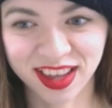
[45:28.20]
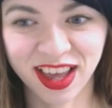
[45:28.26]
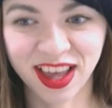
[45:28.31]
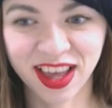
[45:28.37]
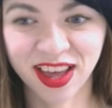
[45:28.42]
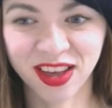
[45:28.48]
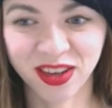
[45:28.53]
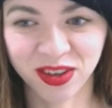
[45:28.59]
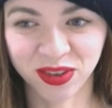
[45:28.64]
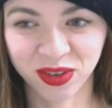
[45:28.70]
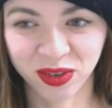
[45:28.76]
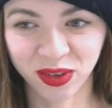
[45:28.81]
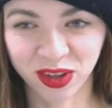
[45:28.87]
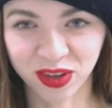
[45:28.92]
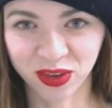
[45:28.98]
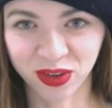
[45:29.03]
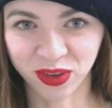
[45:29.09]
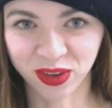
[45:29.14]
え嘘
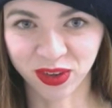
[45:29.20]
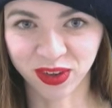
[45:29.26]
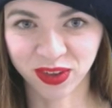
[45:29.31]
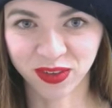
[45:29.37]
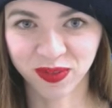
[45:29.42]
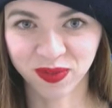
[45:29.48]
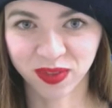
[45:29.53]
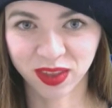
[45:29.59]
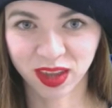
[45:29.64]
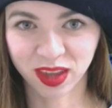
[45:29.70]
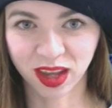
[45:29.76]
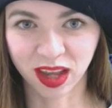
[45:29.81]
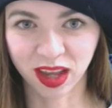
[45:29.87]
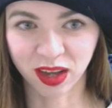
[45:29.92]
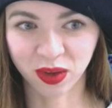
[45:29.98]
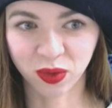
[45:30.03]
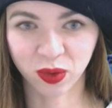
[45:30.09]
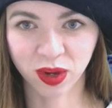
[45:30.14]
でしょは
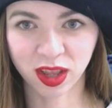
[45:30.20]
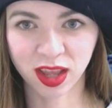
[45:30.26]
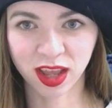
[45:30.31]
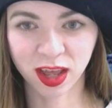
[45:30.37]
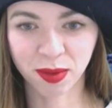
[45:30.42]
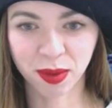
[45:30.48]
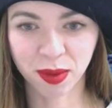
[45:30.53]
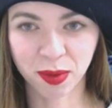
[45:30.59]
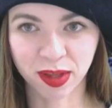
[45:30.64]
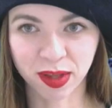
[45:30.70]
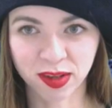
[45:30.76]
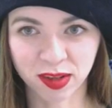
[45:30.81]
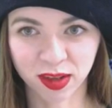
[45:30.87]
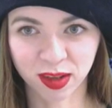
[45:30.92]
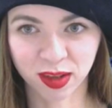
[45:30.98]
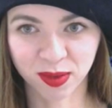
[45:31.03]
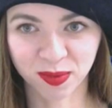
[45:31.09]
いこれでやめます